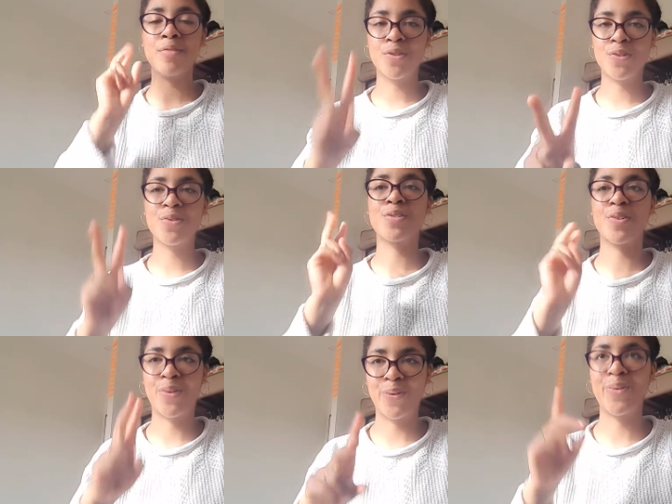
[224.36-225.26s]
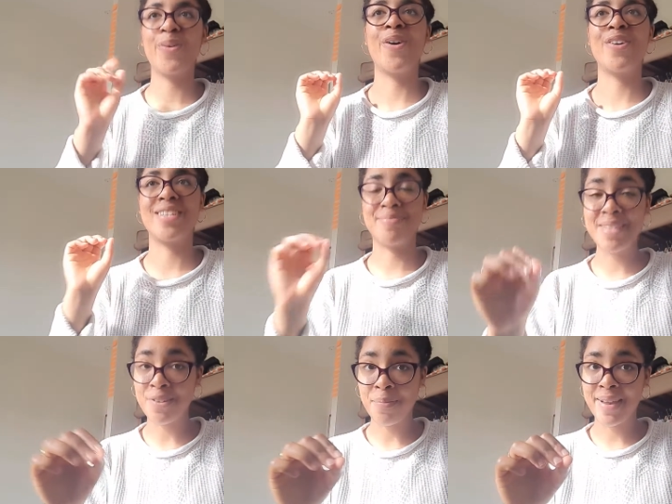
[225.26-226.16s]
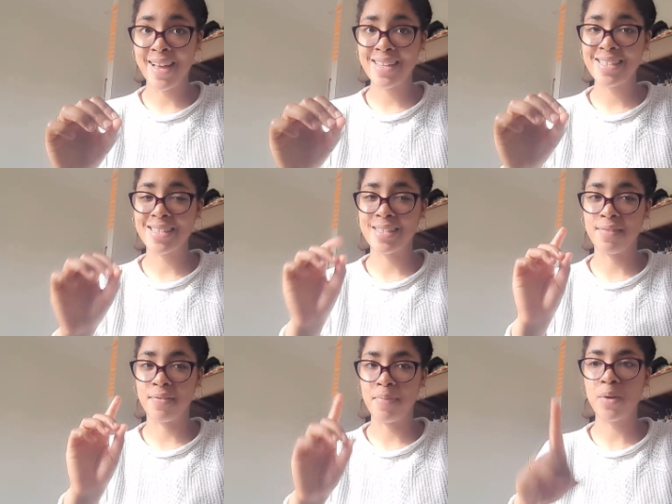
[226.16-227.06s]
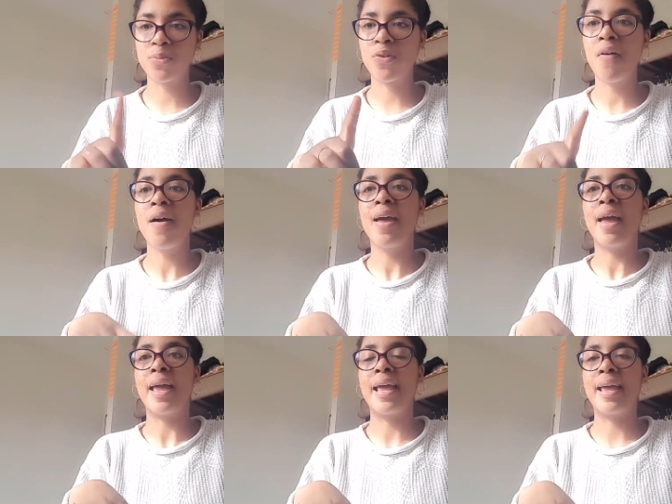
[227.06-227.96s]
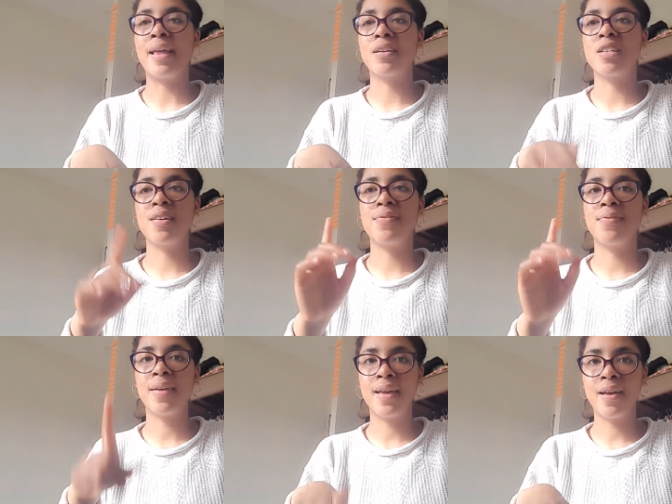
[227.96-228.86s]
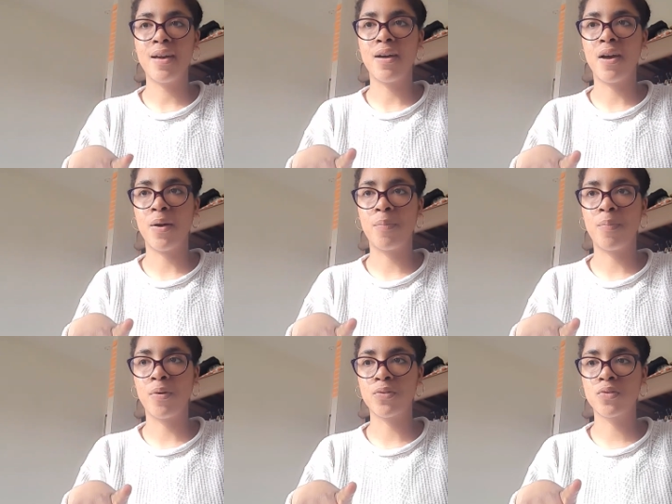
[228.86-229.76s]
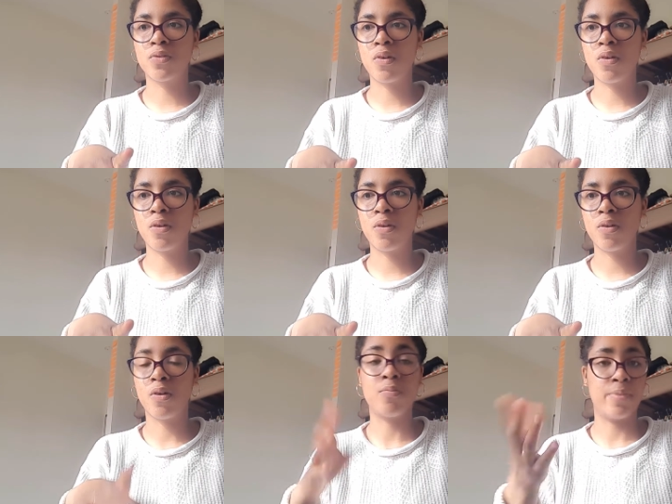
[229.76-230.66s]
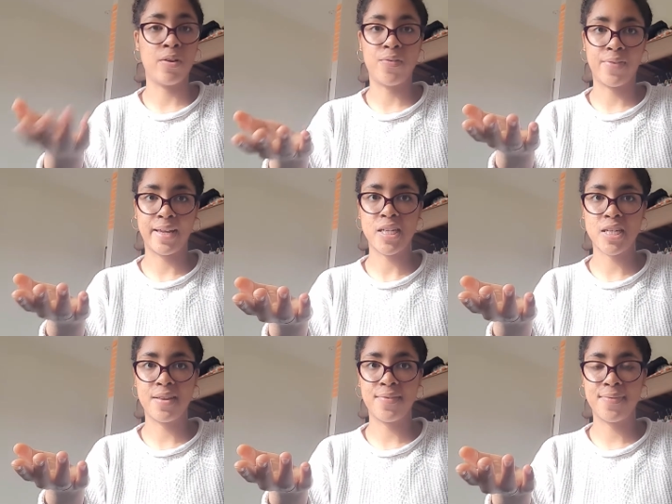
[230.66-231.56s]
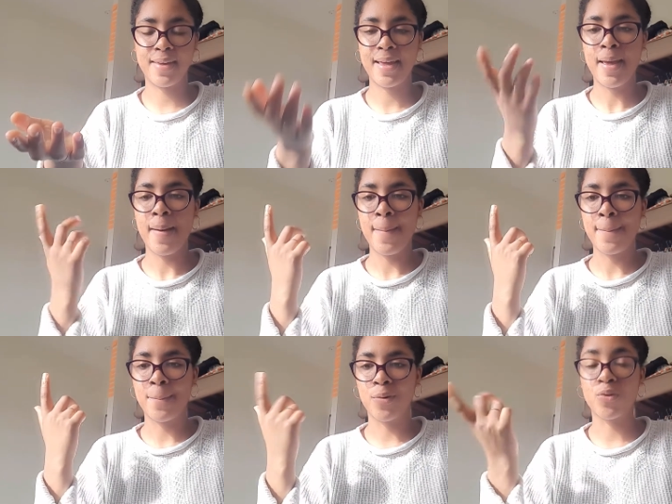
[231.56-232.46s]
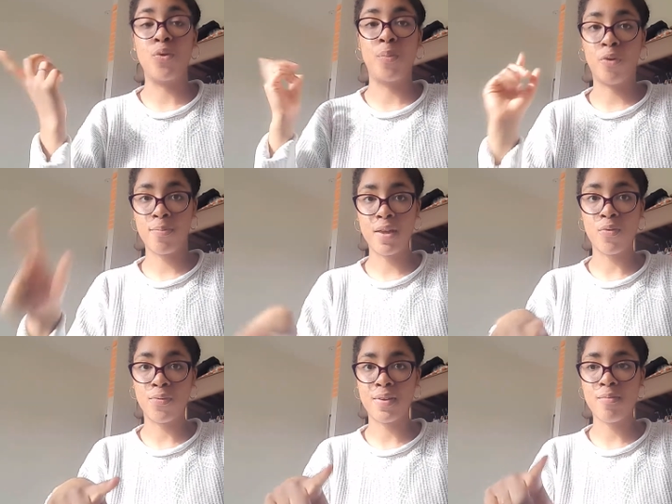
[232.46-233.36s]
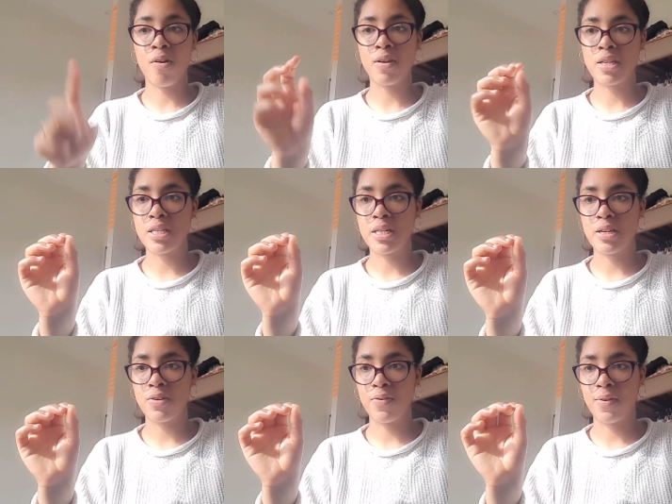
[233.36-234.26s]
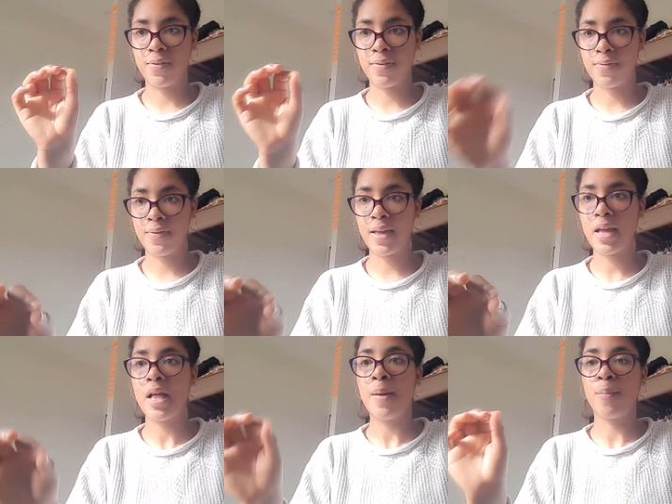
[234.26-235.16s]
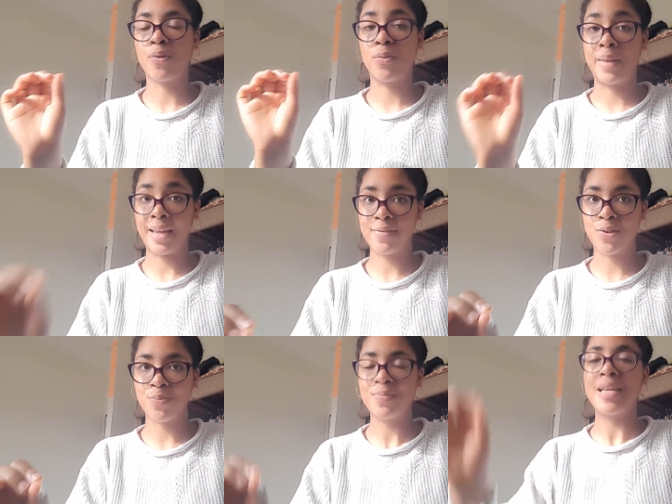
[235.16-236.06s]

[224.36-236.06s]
chose que j'ai mise en place, ça, ça fait pas longtemps, et je l'ai fait pendant, en vrai, je l'ai fait pendant le premier confinement et je l'ai fait pendant mes révisions,